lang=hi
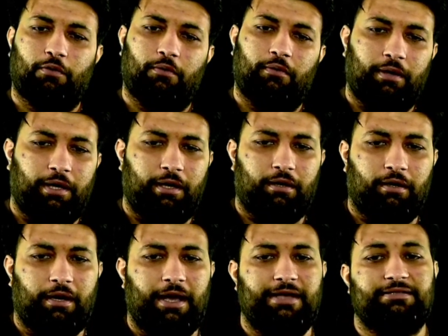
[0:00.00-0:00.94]
इलेक्ट्रॉन
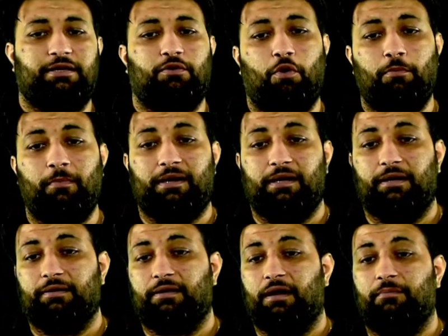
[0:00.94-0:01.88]
लेकर एज ए नॉन मेटल
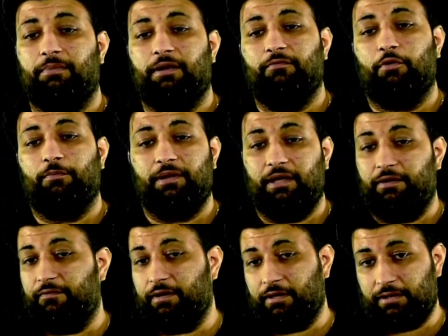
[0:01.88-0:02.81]
की तरह भी वो
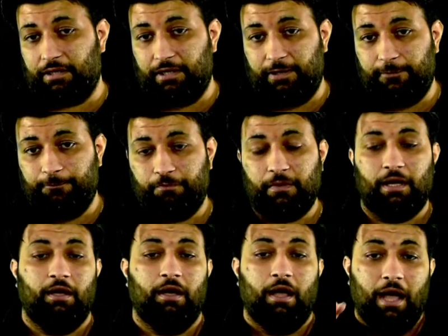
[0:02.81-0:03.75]
बिहेव करता है
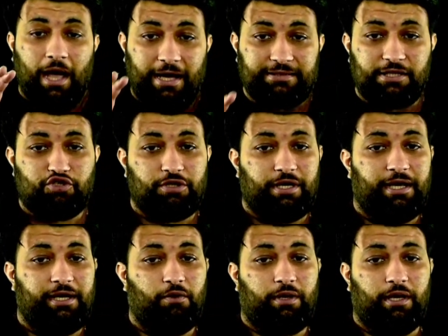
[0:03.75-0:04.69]
ऐसे
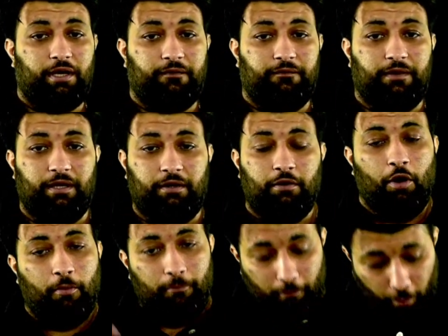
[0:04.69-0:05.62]
सुनहरियो के अंदर
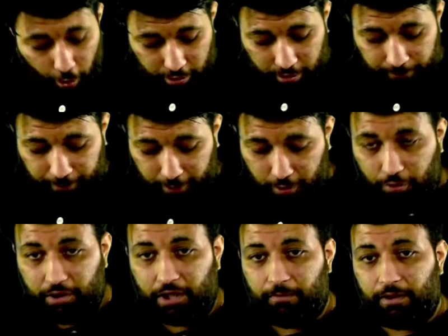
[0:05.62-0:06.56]
मॉडर्न
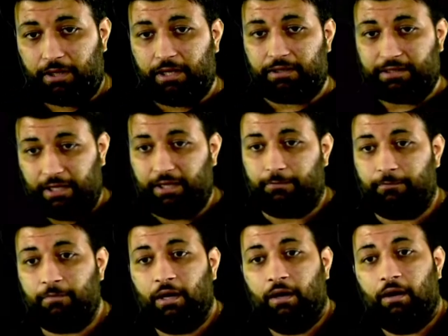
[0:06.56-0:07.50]
प्रायोरिटी टेबल के
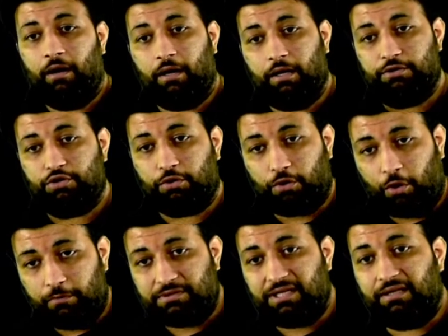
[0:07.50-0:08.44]
टाइम जो
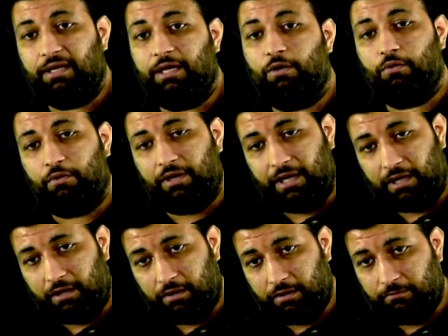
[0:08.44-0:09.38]
थॉमसन ने उन्होंने
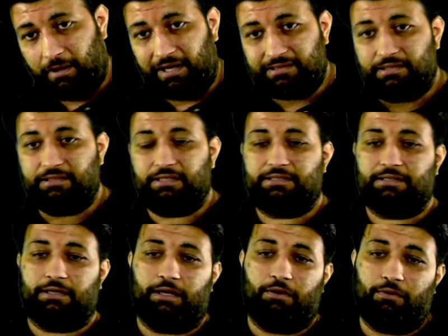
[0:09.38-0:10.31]
एक बात सजेस्ट
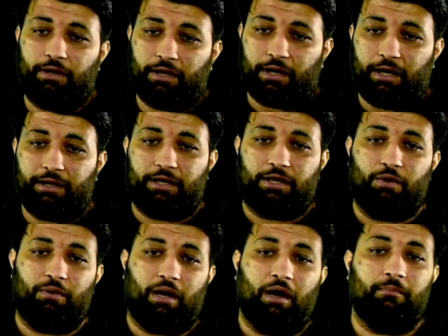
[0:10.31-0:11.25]
करी उन्होंने कहा कि
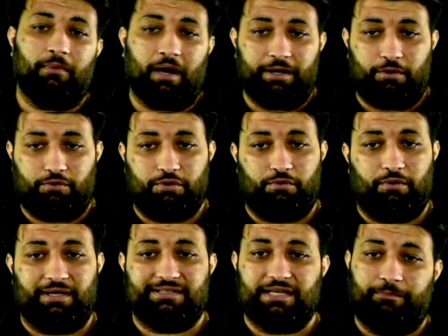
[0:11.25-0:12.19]
क्यों ना हम हाइड्रोजन
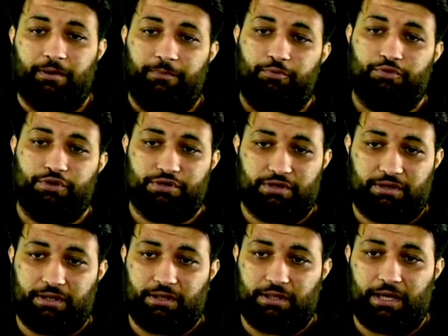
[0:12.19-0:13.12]
को एक सेपरेट
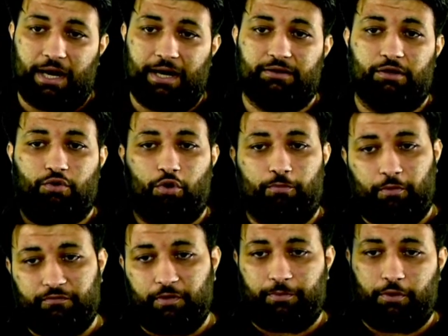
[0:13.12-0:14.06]
पोजीशन दे दें एट द टॉप
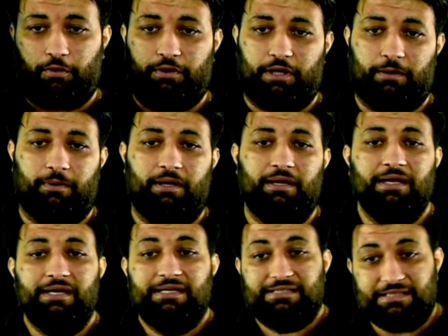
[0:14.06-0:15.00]
ऑफ द प्रायोरिटी टेबल
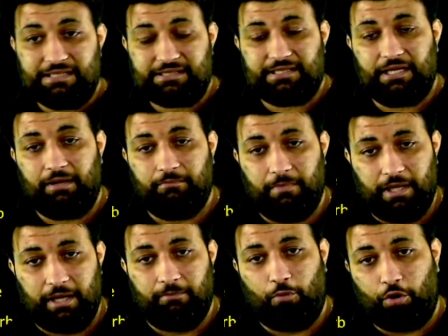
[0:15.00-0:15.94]
जिससे
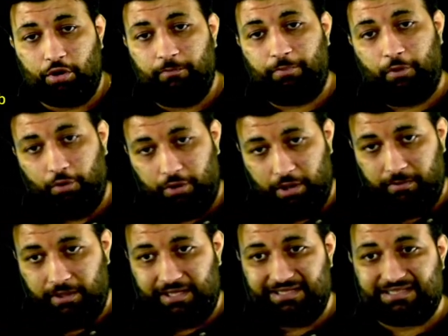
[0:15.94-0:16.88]
मेरे मॉडर्न प्रायोरिटी
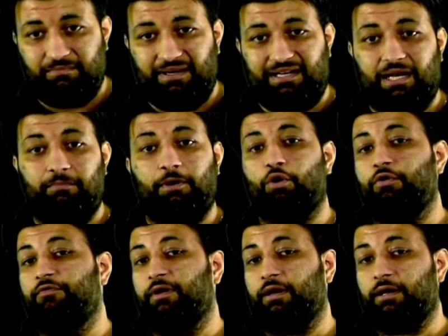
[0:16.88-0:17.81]
टेबल की सिमिट्री में
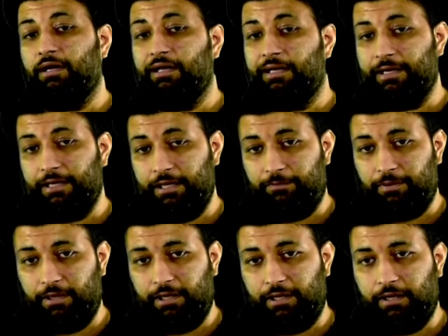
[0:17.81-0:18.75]
कोई फर्क नहीं
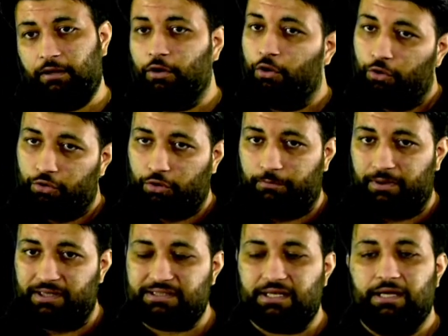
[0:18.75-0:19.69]
पड़ेगा तो
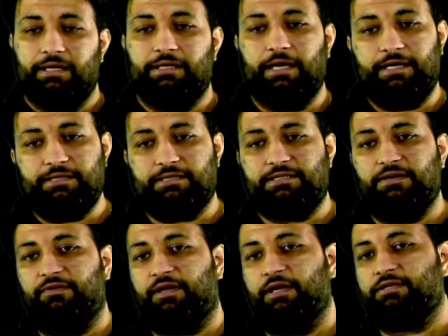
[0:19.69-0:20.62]
बस यही
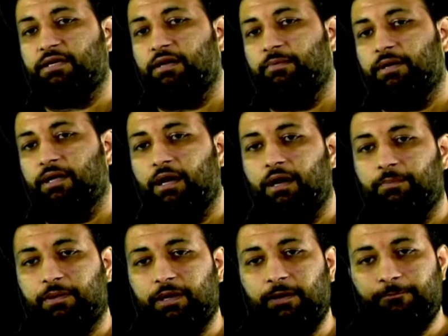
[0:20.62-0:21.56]
जस्टिफिकेशन है बेटा
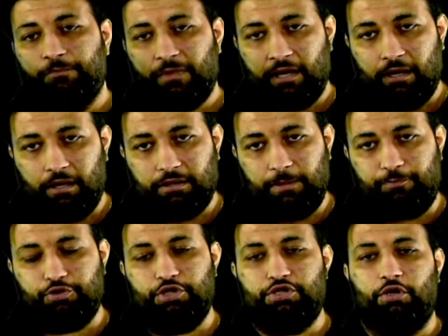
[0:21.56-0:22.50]
आपके द
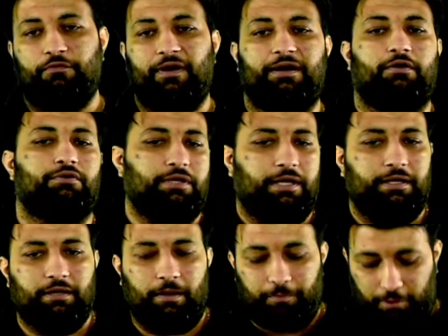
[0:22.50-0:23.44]
पोजिशन ऑफ हाइड्रोजन
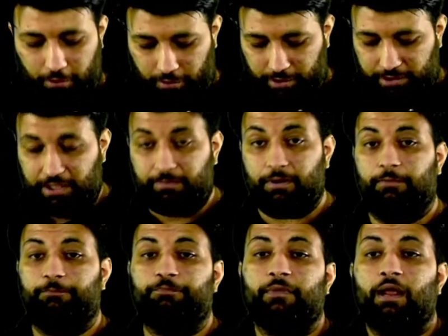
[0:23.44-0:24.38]
इन द प्रियोडिक
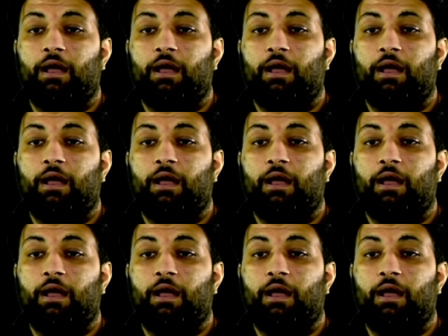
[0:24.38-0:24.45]
टेबल